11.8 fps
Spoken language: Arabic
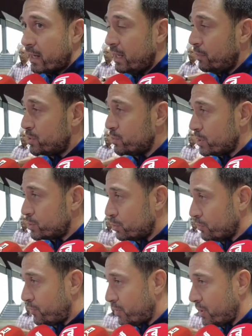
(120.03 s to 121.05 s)
اللي باش
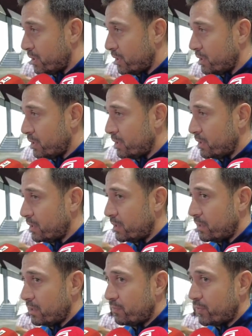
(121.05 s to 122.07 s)
نواجهوه في
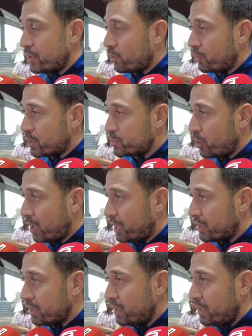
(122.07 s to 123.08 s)
في دور المجموعات